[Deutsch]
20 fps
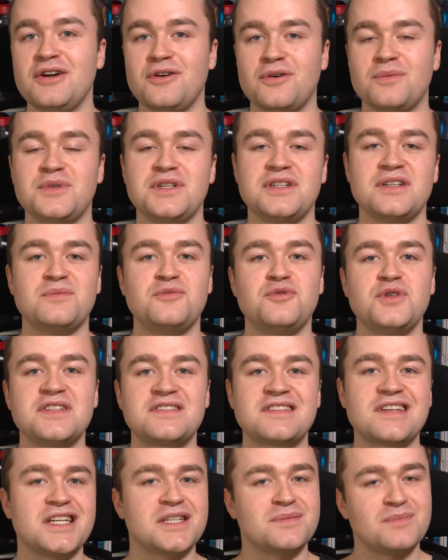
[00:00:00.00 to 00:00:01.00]
Und mit einem
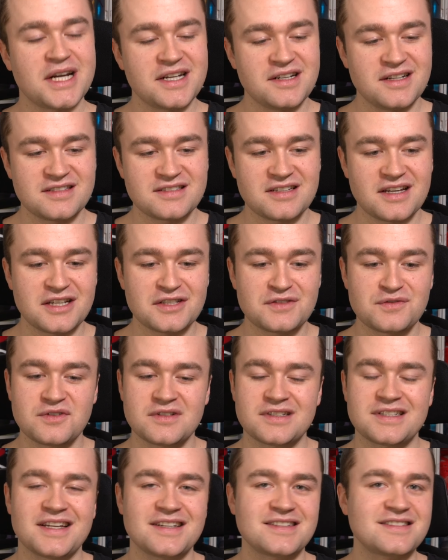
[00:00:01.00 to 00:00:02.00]
Resell in meiner Size
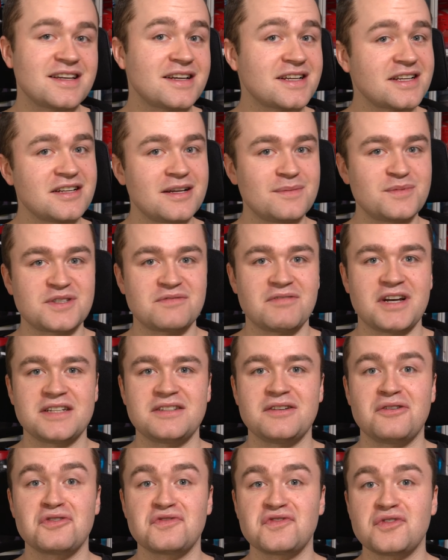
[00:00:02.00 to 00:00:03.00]
von derzeit knapp
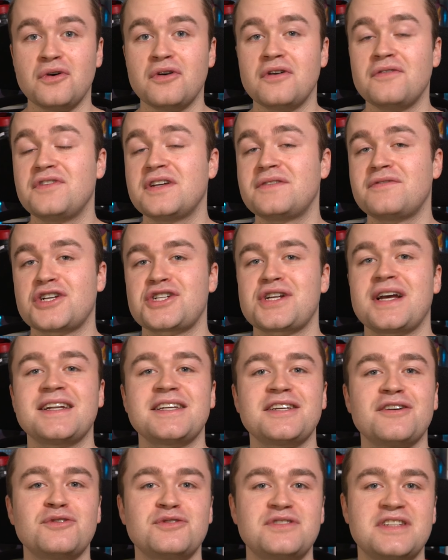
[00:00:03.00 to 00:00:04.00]
2000 Euro wird
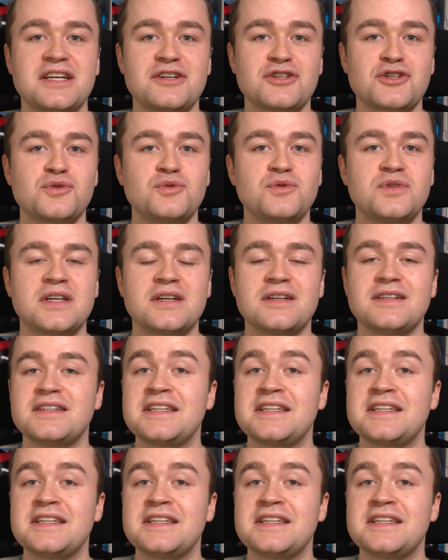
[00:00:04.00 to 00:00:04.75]
wahrscheinlich auch der Schuh hier